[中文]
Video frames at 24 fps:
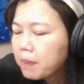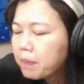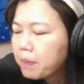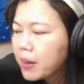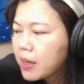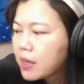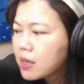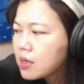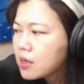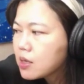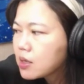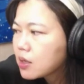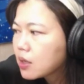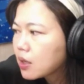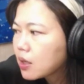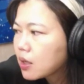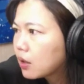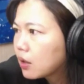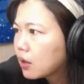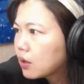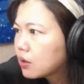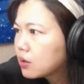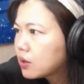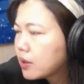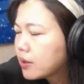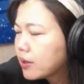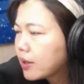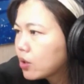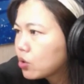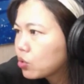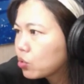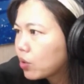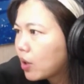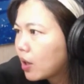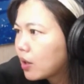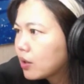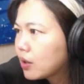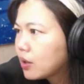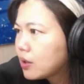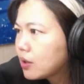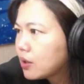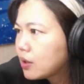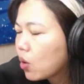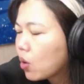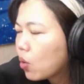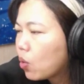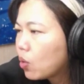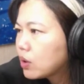每一个现在主要的一
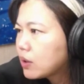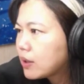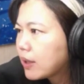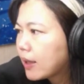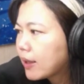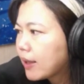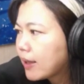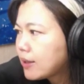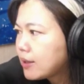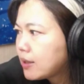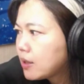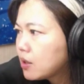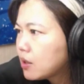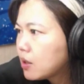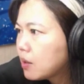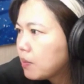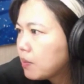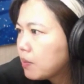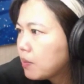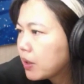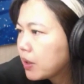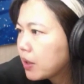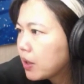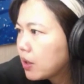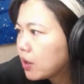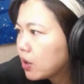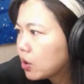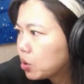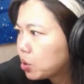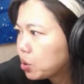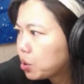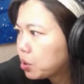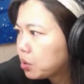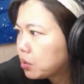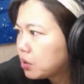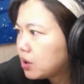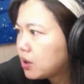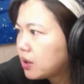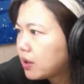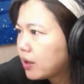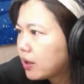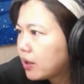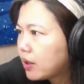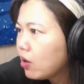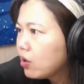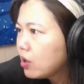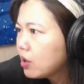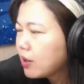些国家，它新增病例的曲
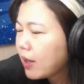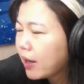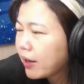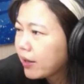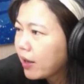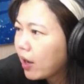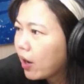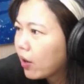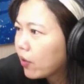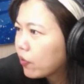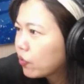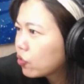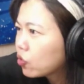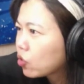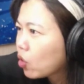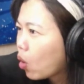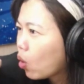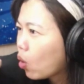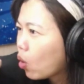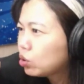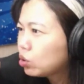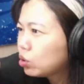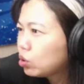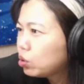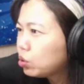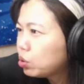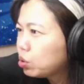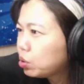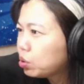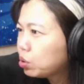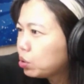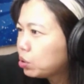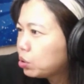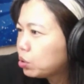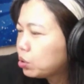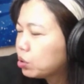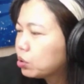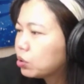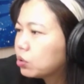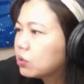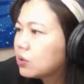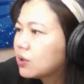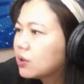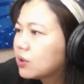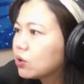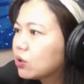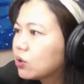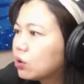线，然后意大利很陡，就咻咻咻咻
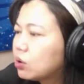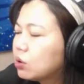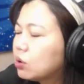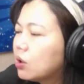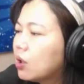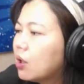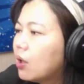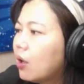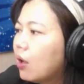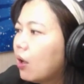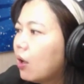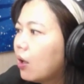咻上去，